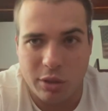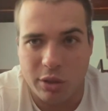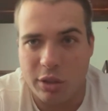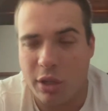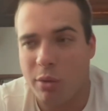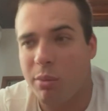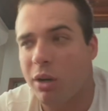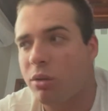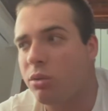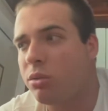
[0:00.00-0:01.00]
Hoje eu tenho uma
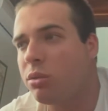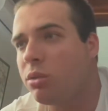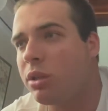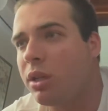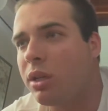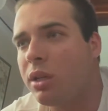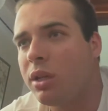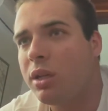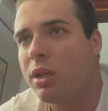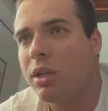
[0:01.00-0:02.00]
consulta
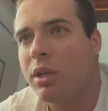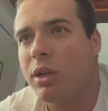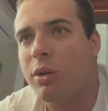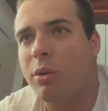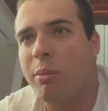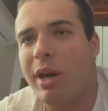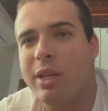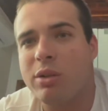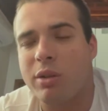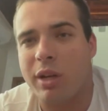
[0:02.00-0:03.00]
com o
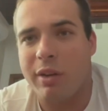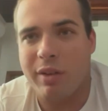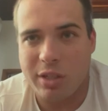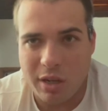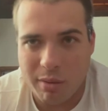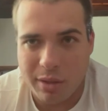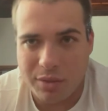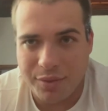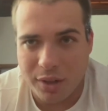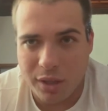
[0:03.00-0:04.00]
médico, que ele vai tirar umas
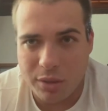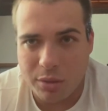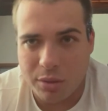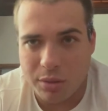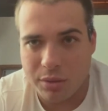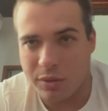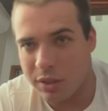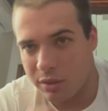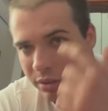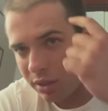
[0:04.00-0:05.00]
fotos,
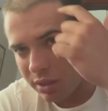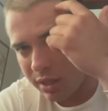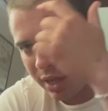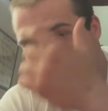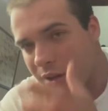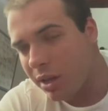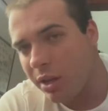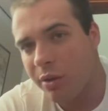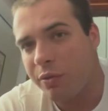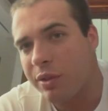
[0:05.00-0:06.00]
fazer um desenho aí.
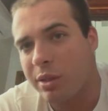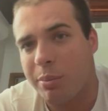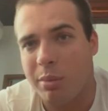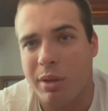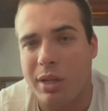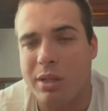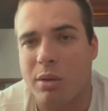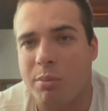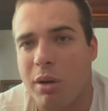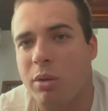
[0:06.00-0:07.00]
Eu fiz a primeira em
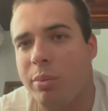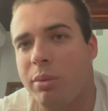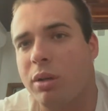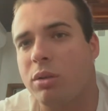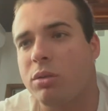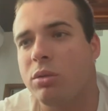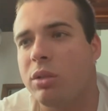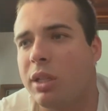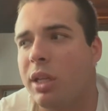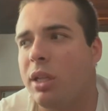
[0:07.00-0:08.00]
São Paulo, primeira
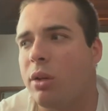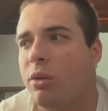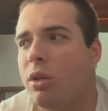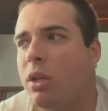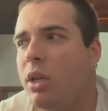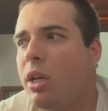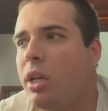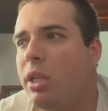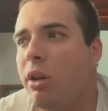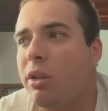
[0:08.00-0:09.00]
consulta, né? Então,
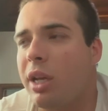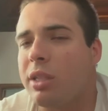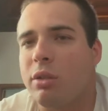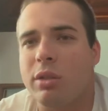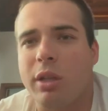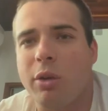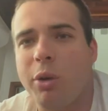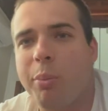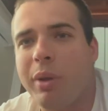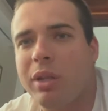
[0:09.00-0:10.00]
tenho que estar em São José do
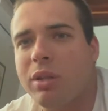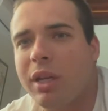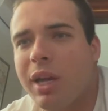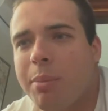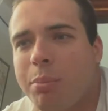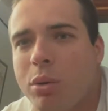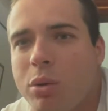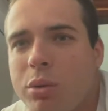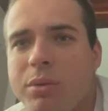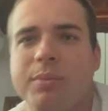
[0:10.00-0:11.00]
Rio Preto daqui a
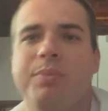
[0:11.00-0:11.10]
pouco.